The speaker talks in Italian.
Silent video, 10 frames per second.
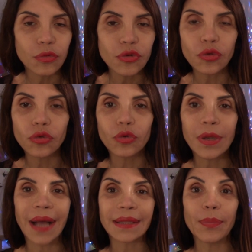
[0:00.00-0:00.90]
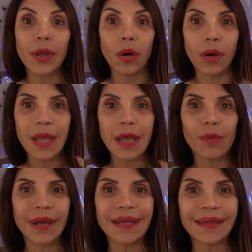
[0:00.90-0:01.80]
non, sono truccata però
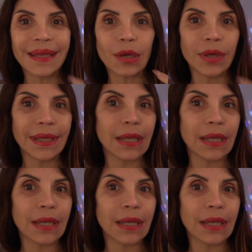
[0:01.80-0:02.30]
guardate col